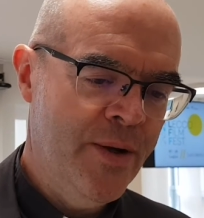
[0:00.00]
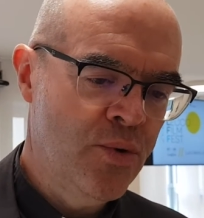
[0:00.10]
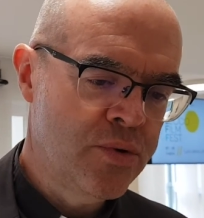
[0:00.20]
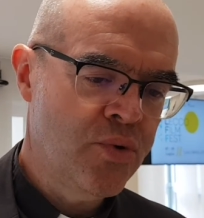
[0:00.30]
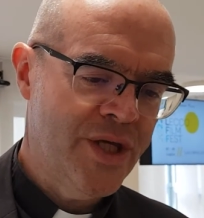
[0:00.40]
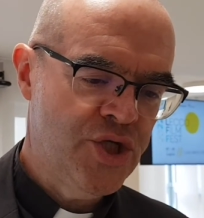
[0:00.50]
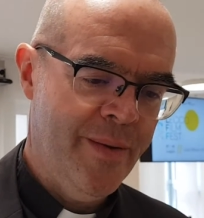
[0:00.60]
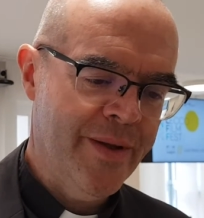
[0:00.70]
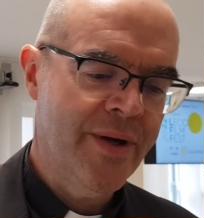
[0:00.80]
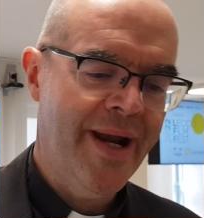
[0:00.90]
di cultura
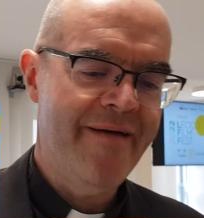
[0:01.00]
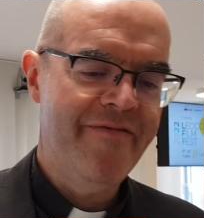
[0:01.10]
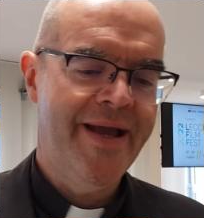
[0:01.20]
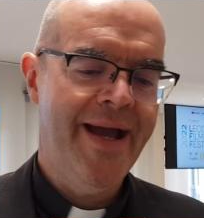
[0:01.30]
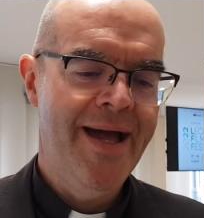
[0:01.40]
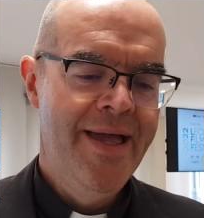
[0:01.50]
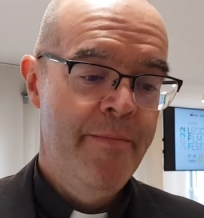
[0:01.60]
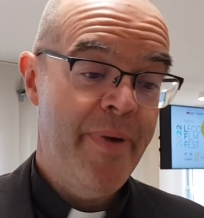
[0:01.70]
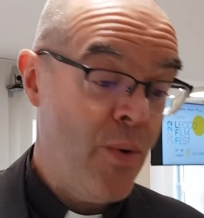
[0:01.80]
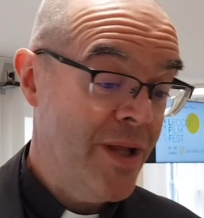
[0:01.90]
cinematografica,
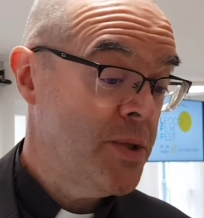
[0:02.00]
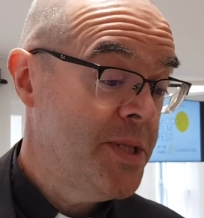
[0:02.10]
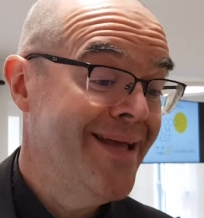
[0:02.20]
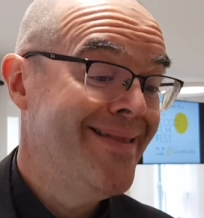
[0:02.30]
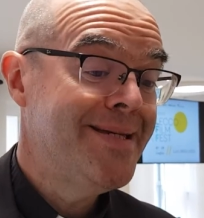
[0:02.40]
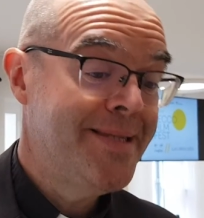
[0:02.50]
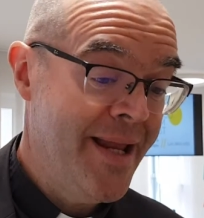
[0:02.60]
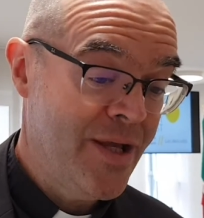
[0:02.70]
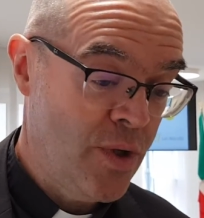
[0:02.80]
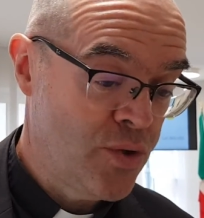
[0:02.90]
per quanto sia
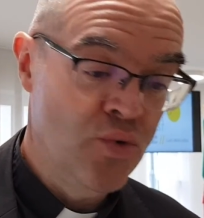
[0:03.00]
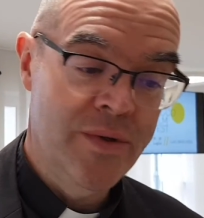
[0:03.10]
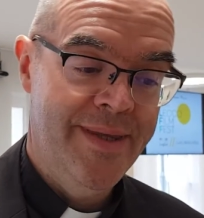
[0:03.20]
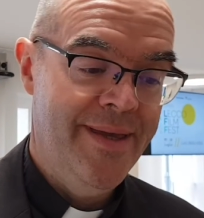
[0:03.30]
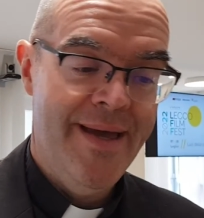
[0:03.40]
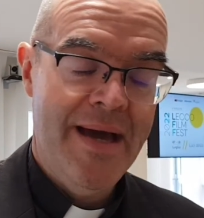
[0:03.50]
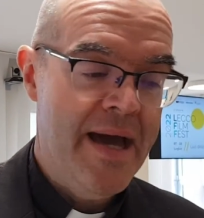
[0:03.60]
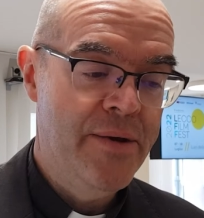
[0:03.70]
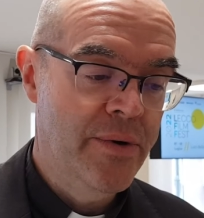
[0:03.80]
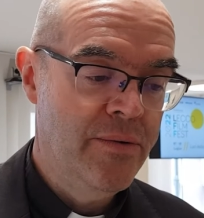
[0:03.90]
destinato a tutti,
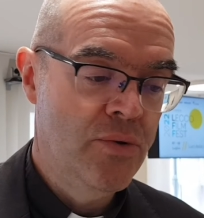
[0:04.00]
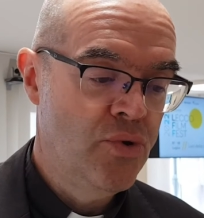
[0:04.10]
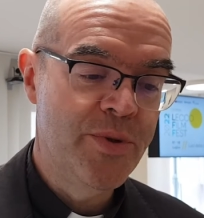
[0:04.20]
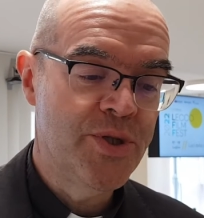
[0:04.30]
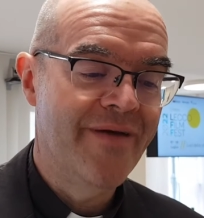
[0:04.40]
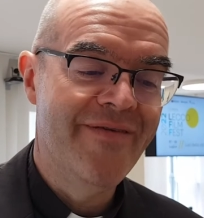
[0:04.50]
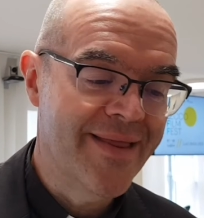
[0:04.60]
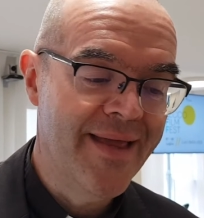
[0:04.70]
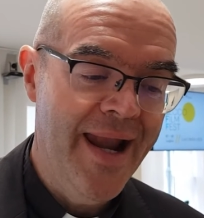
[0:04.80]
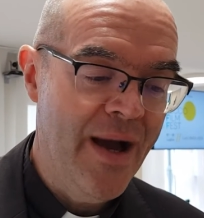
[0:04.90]
a, non, non, bisogna
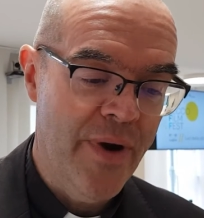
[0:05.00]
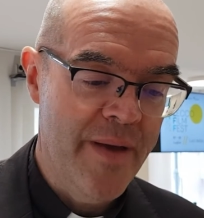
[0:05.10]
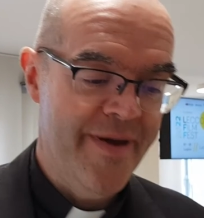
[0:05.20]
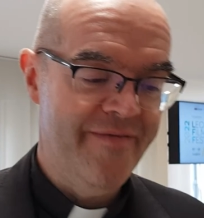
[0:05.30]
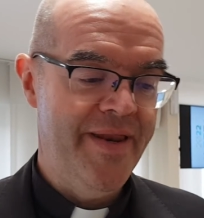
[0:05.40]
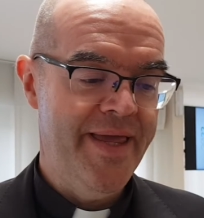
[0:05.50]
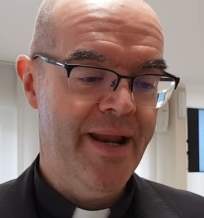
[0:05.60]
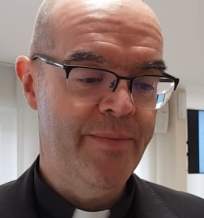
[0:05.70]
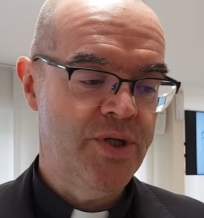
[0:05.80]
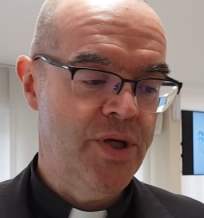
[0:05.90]
avere delle lauree per
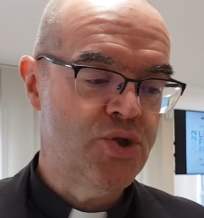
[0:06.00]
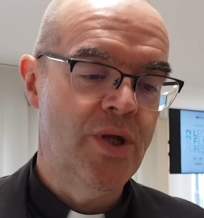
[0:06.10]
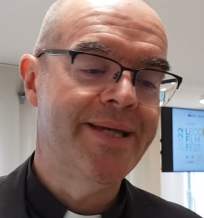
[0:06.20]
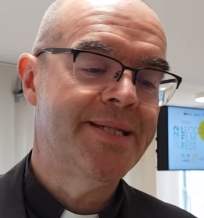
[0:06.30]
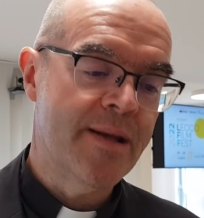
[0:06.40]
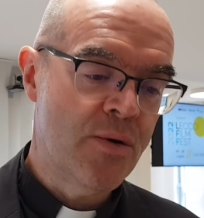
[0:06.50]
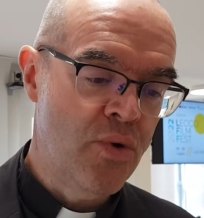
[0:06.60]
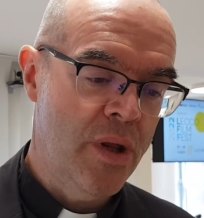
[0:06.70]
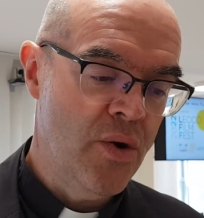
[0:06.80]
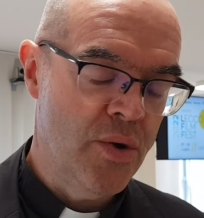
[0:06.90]
venire, bisogna solo essere
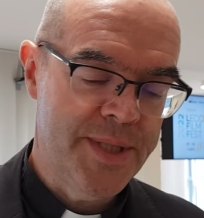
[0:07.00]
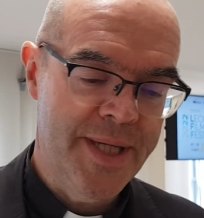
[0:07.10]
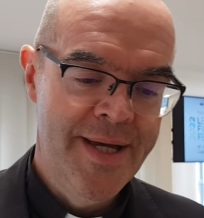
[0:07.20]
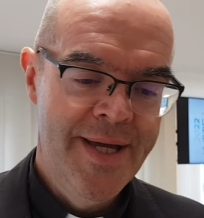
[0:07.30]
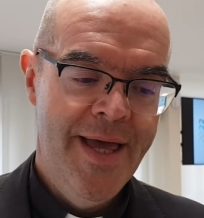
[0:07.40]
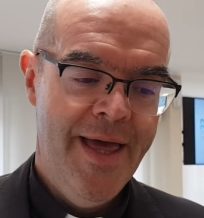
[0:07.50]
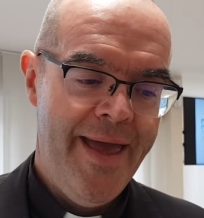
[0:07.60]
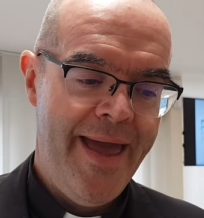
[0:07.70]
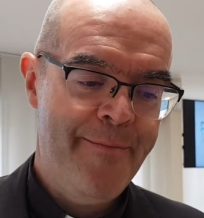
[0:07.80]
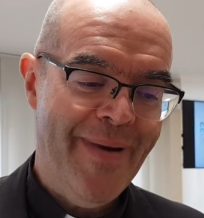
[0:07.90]
curiosi.
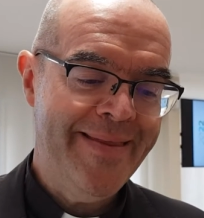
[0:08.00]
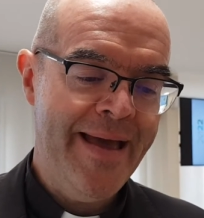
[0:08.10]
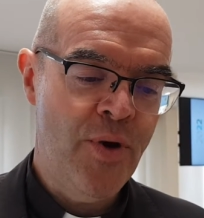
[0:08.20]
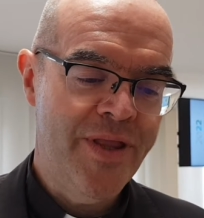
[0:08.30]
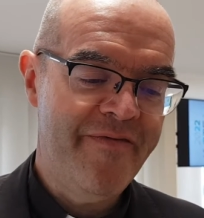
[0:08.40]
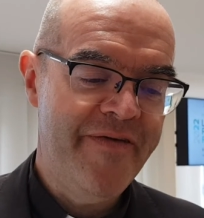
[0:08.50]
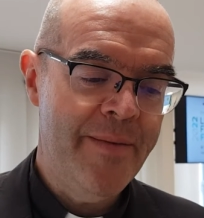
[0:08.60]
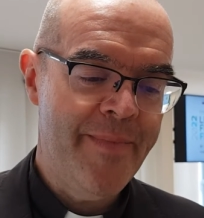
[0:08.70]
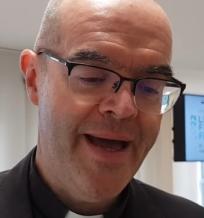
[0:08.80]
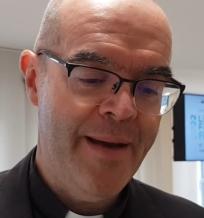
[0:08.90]
E partiamo da
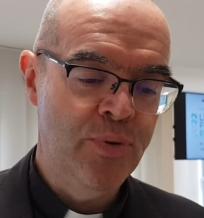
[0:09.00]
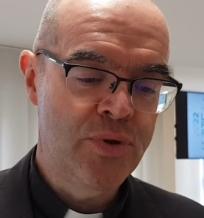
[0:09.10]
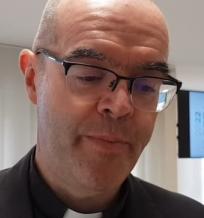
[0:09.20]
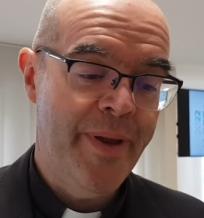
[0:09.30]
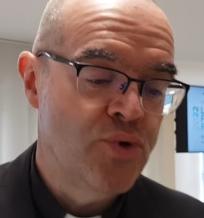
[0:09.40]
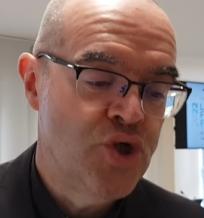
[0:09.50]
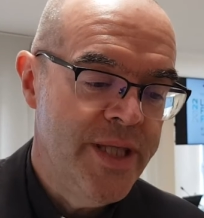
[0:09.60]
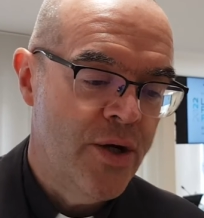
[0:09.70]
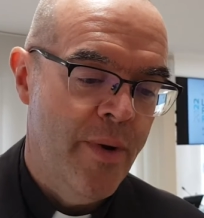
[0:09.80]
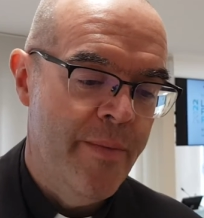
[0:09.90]
film appunto appena usciti come